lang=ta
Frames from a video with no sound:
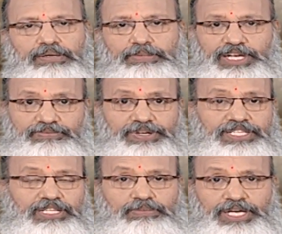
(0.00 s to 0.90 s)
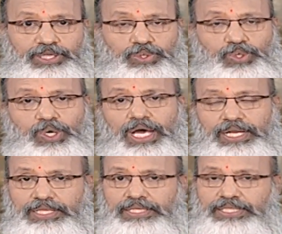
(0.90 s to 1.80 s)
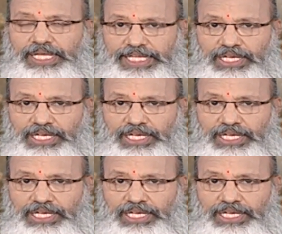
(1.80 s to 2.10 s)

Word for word: மரம் வெட்டுதல் மாதிரியோ அல்லது நிறைய